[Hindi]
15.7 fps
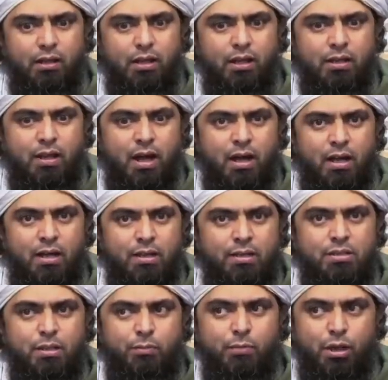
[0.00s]
कि ना
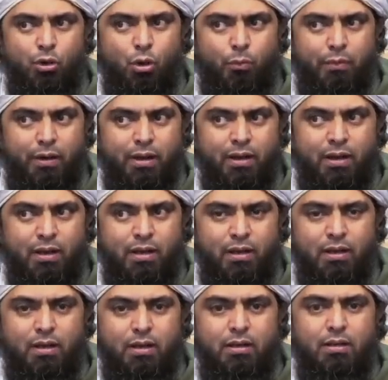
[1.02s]
ज़मीनों पे
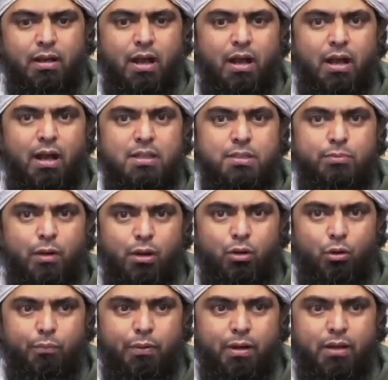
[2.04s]
ना
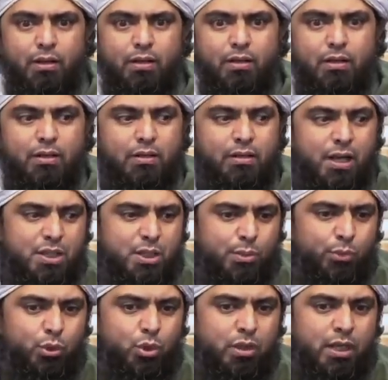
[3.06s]
आसमानों पे ना
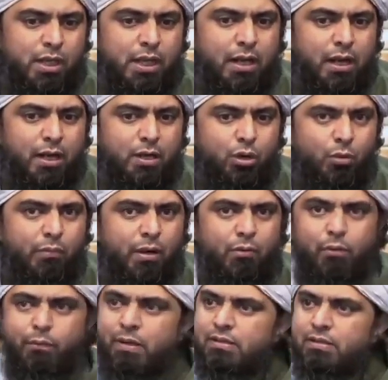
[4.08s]
समुंदर की गहराइयों में
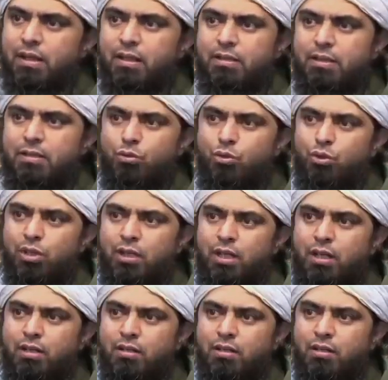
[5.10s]
वो अपने साथ किसी को
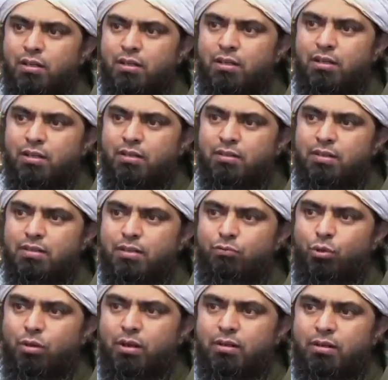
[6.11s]
शरीक
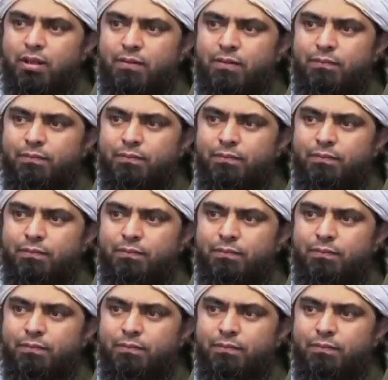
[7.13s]
तस्वुर करता है